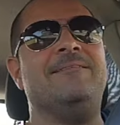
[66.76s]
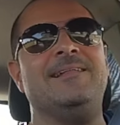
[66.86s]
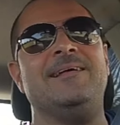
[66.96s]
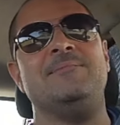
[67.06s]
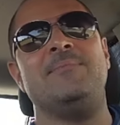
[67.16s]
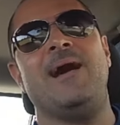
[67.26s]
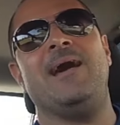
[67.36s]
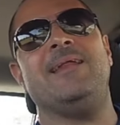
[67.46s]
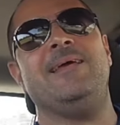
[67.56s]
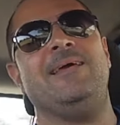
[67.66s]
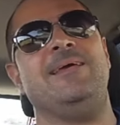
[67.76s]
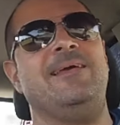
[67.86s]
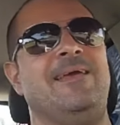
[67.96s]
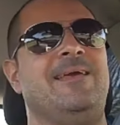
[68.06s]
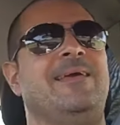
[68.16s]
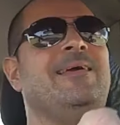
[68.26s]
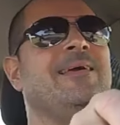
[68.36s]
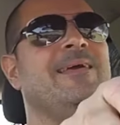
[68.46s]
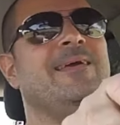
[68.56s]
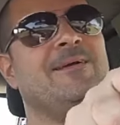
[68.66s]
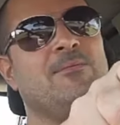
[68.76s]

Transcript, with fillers: vado al mare e